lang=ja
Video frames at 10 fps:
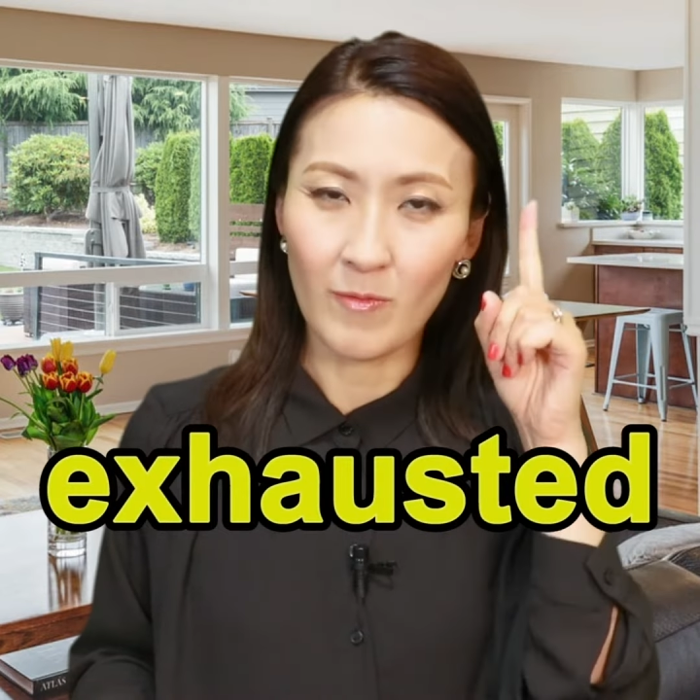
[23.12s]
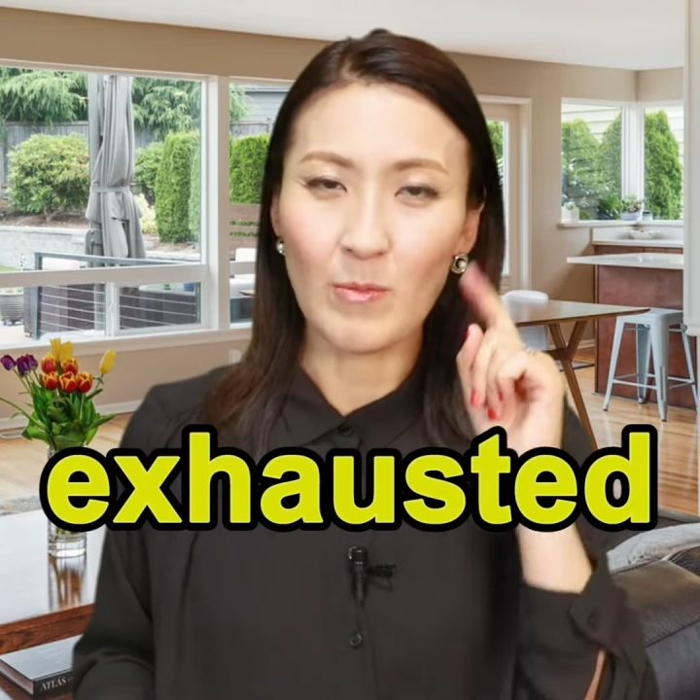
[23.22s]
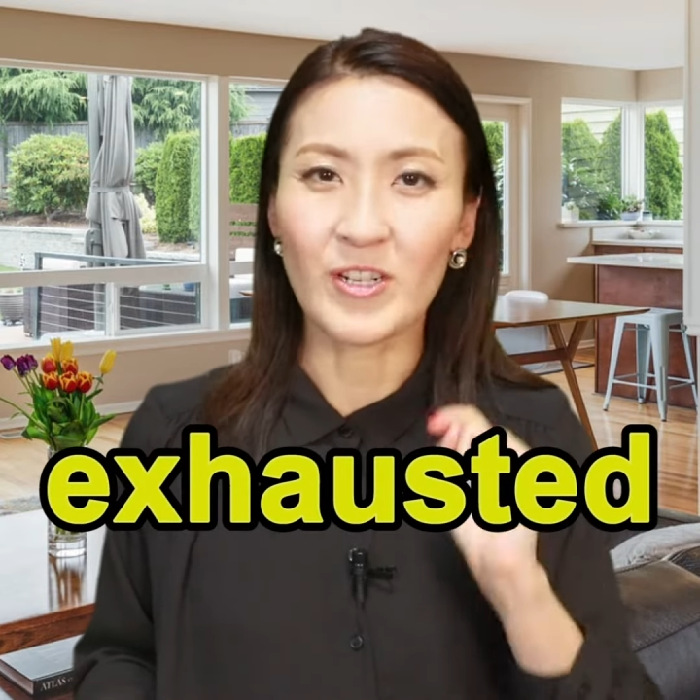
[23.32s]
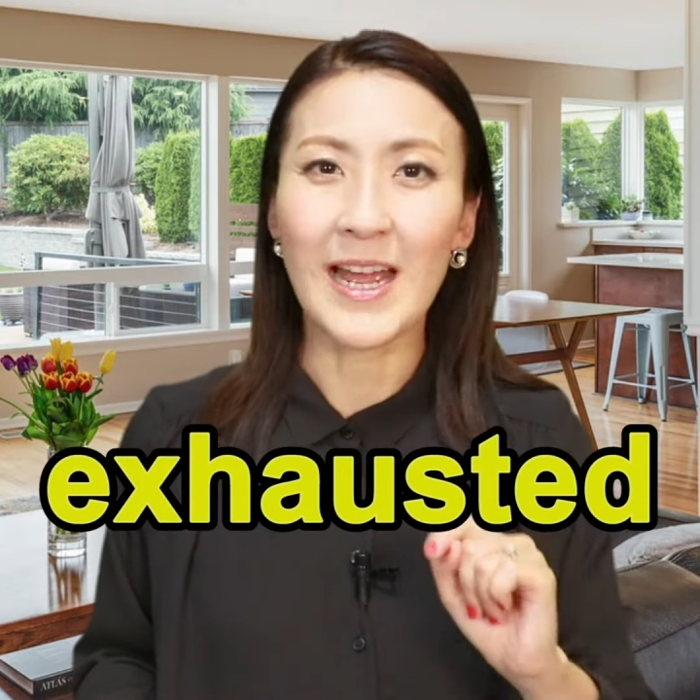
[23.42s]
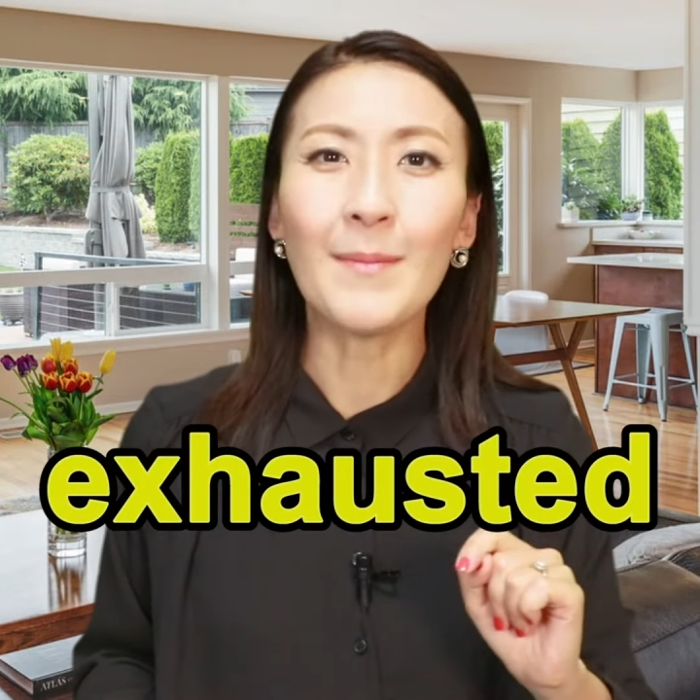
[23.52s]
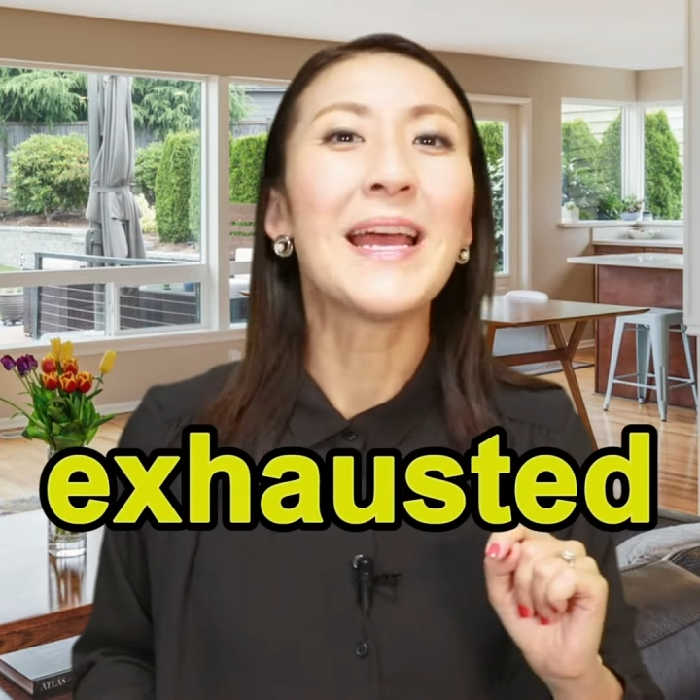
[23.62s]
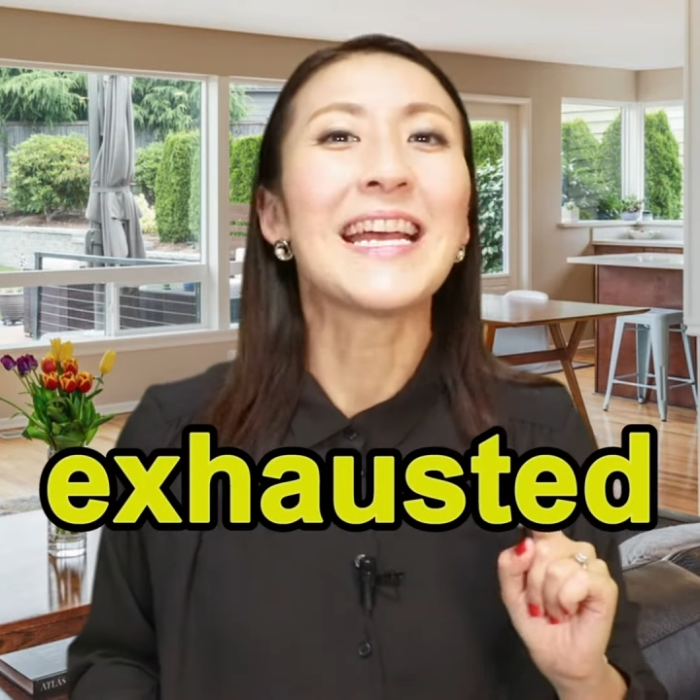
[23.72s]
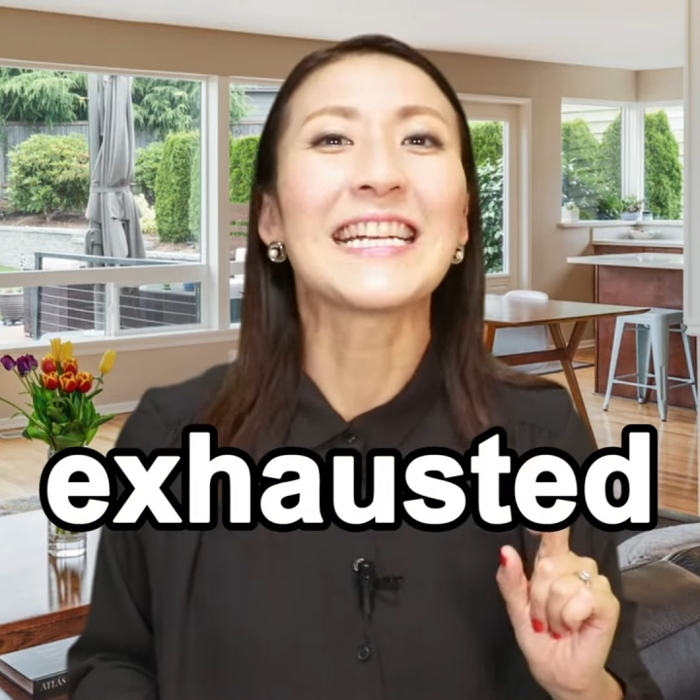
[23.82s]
one more time